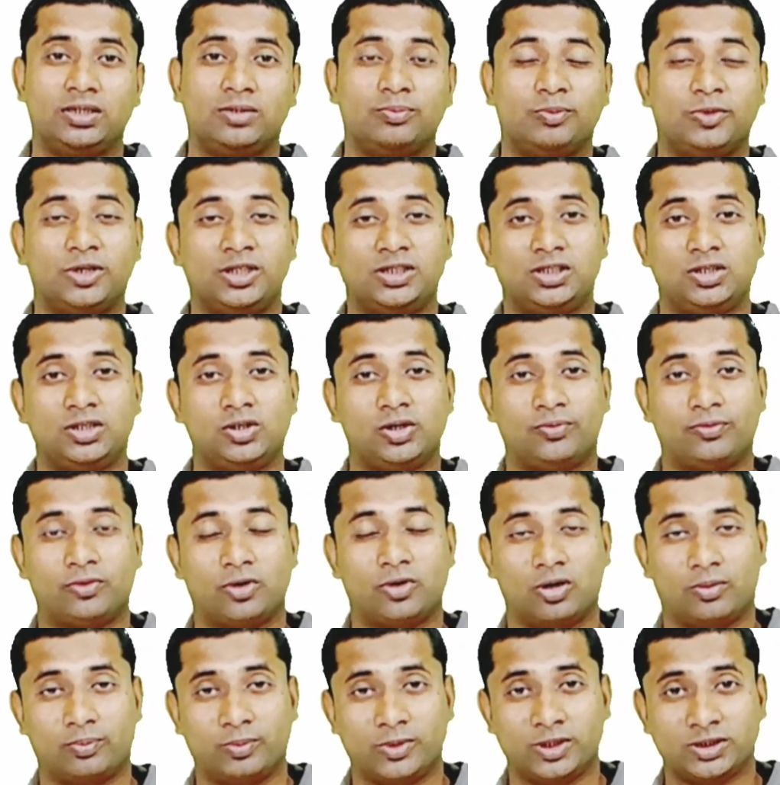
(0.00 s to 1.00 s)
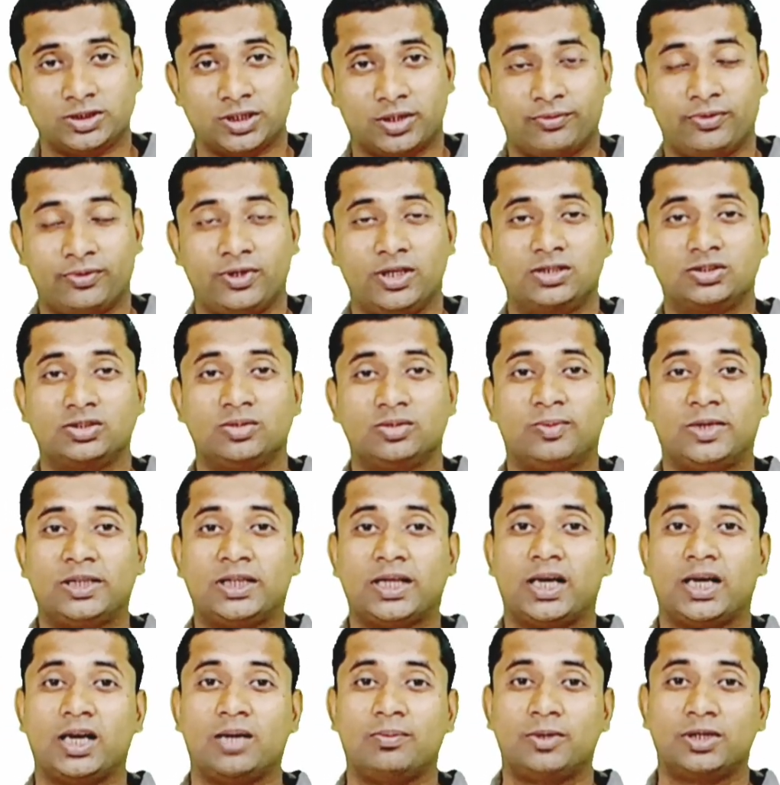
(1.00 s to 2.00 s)
मिनिस्ट्री ऑफ कॉर्पोरेट अफेयर्स को
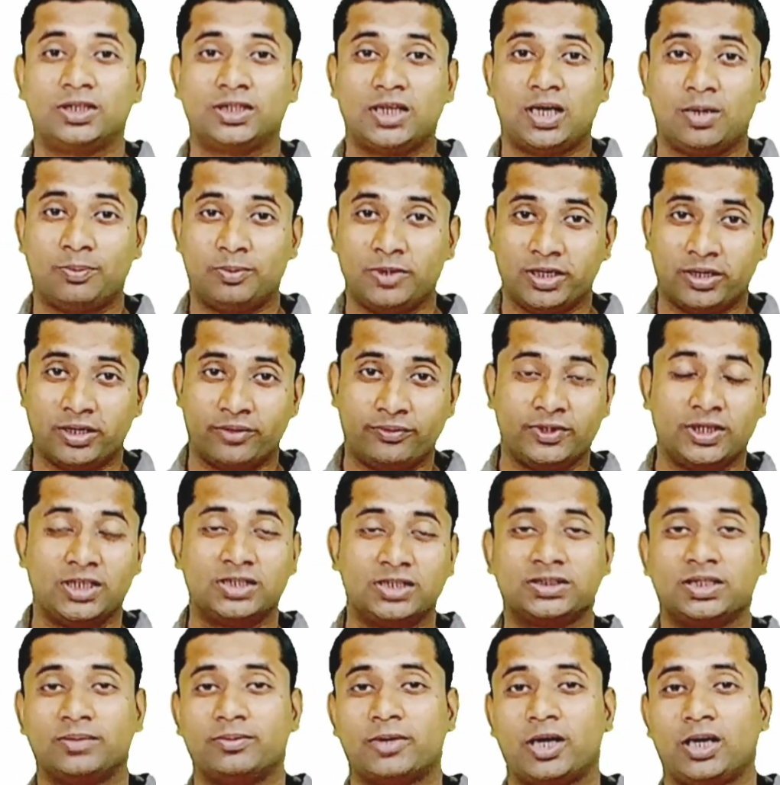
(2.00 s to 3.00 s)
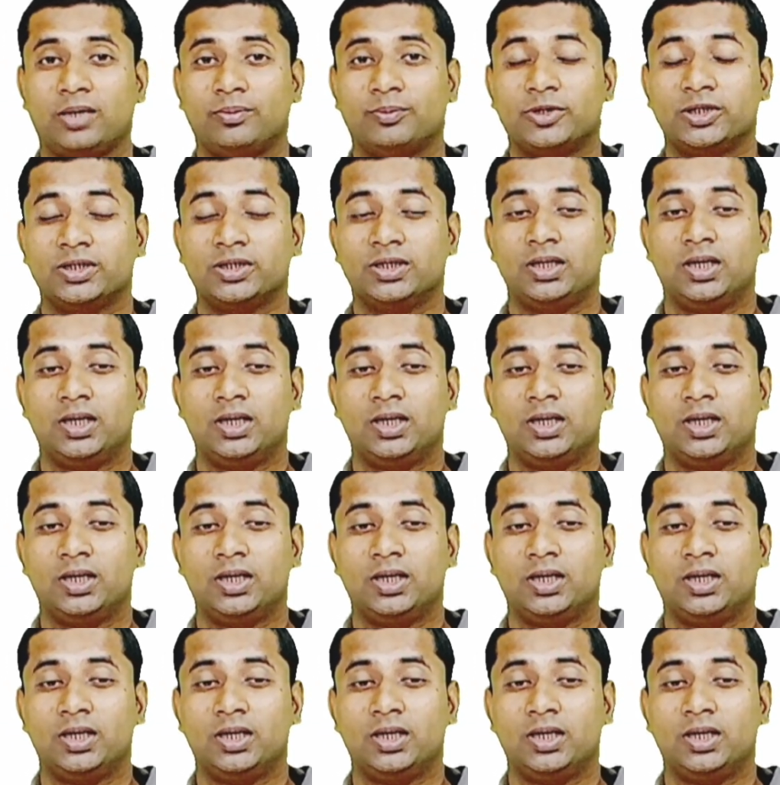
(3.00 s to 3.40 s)
बताना पड़ता है अपने अफेयर्स के बारे में